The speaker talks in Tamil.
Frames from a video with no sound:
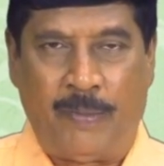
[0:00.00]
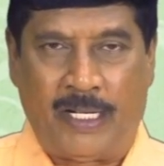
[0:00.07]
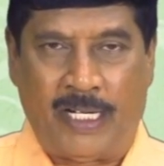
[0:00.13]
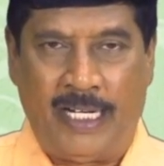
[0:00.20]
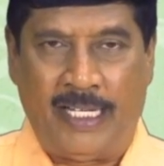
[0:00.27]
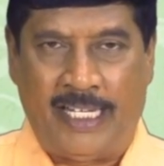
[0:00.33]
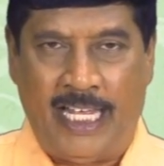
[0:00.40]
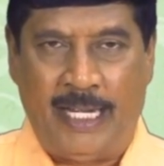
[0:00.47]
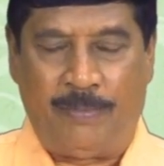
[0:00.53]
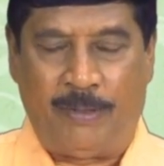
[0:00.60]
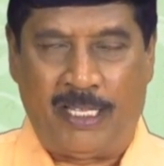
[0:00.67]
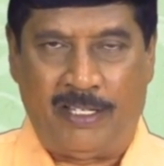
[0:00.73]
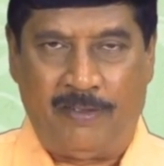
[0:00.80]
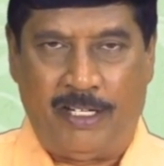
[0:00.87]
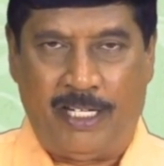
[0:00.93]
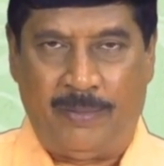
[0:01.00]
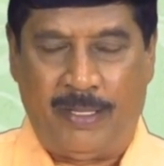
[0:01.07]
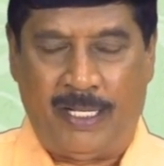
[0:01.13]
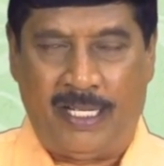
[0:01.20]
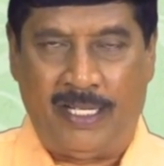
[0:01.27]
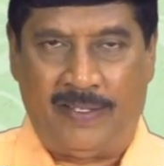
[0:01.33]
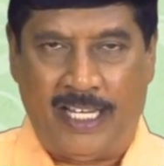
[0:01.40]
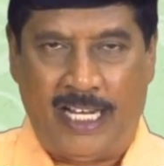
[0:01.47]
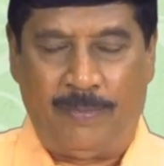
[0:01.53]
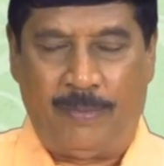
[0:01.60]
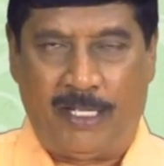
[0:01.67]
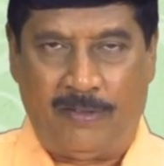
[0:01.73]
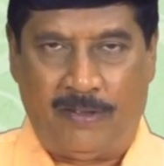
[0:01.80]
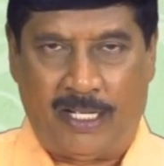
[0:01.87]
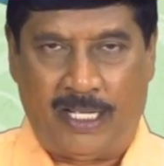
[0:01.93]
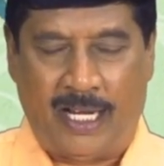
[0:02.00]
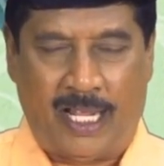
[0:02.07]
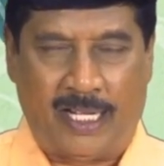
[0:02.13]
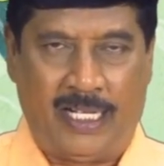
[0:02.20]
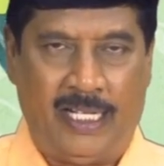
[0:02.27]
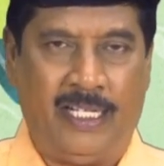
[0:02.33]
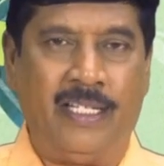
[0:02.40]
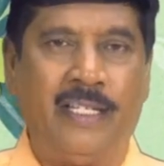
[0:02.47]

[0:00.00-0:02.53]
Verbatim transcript: மக்களுக்கு ஏற்படுத்த வேண்டும் என்று செயல்பட்டு வருகிறார்கள்